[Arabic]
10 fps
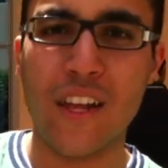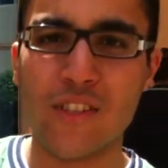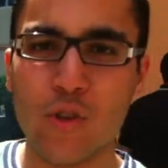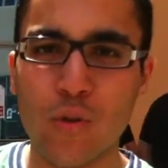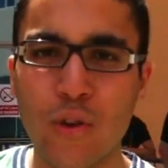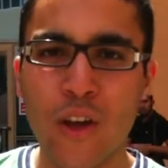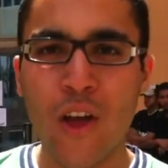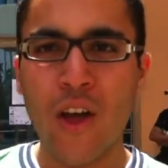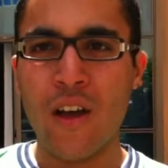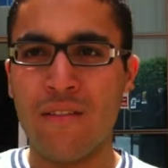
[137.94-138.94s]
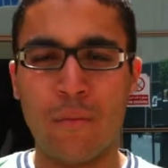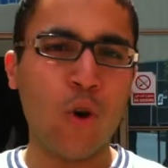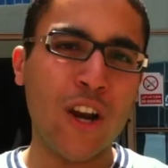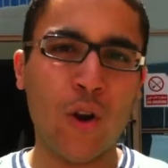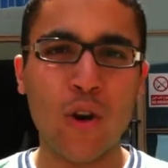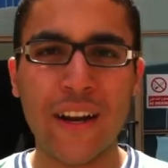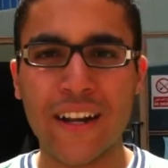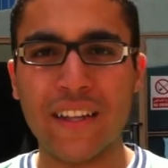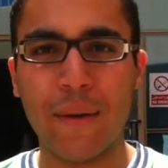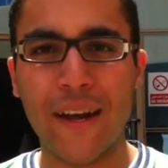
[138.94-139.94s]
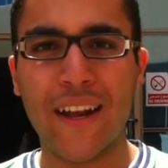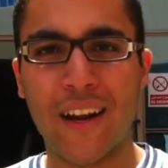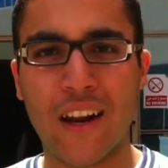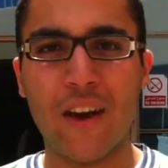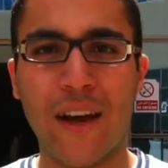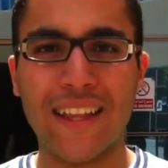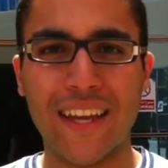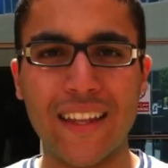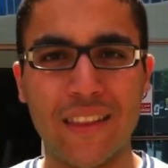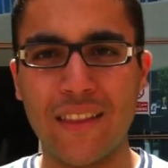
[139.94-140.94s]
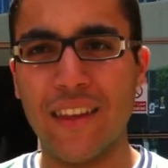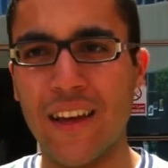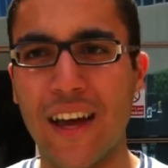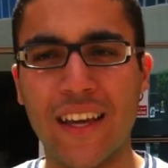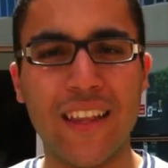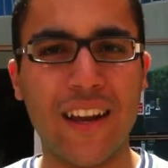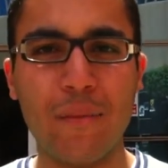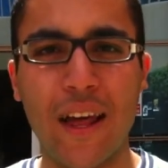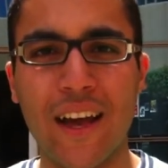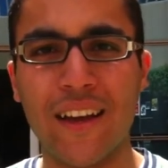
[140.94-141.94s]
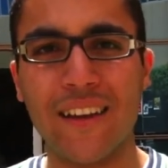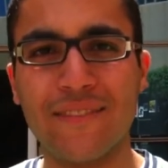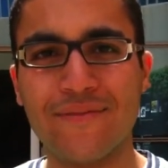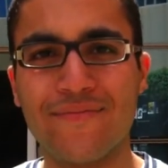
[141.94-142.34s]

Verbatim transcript: في الاسيو فممكن لو كلنا اجتمعنا على راي واحد اكيد اكيد هنعمل حاجه